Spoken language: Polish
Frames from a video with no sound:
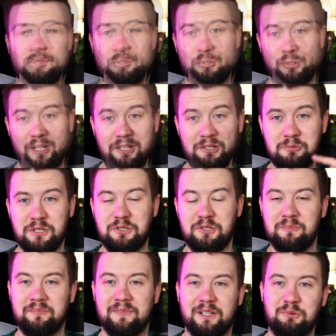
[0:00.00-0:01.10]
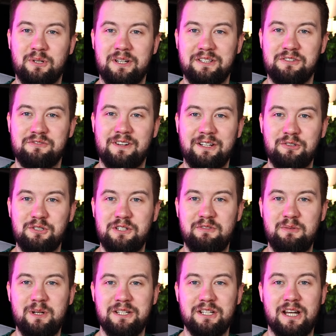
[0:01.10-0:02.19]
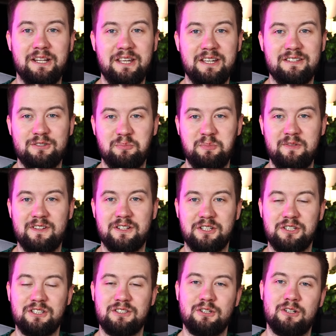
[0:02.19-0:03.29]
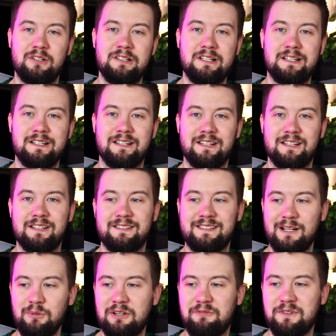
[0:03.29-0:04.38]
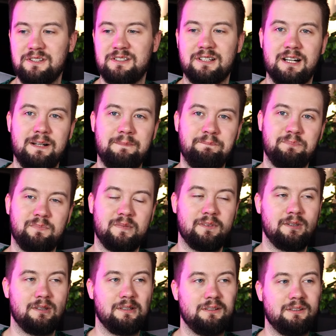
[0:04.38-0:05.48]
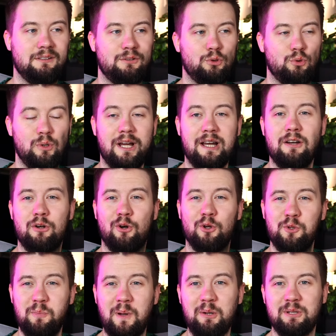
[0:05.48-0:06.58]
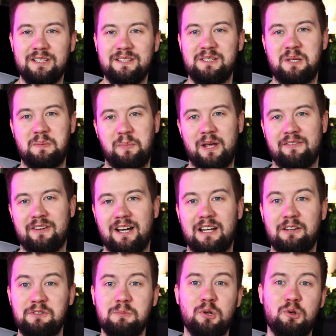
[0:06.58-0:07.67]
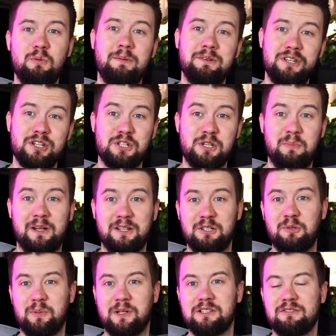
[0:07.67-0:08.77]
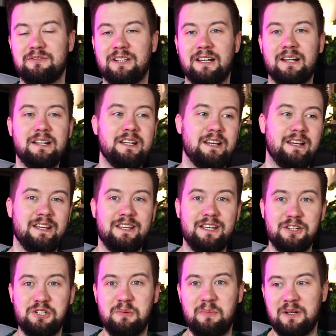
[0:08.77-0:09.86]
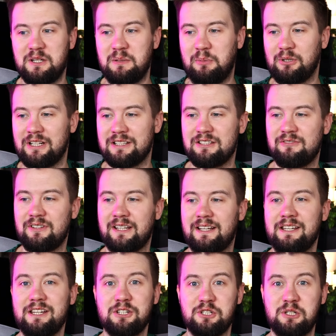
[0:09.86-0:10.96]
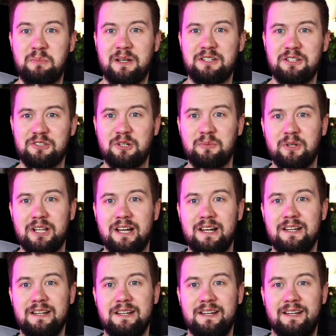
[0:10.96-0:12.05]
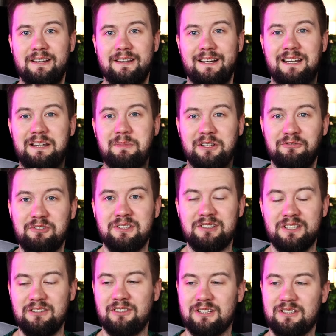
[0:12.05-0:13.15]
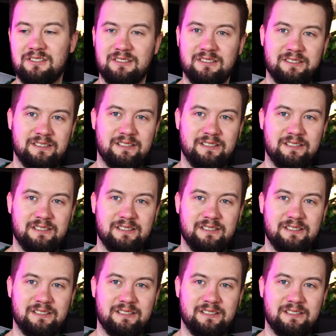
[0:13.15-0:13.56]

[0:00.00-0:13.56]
Kolejną rzeczą, dla której też warto się wybrać, a nie jest to piwna rzecz, jest to e, sauna fińska, mm, która od paru edycji się pojawia, ale w tym roku ma być jeszcze bardziej dopracowana, jeszcze bardziej podrasowana, jeszcze bardziej zrobiona e, na klimat fiński, więc e,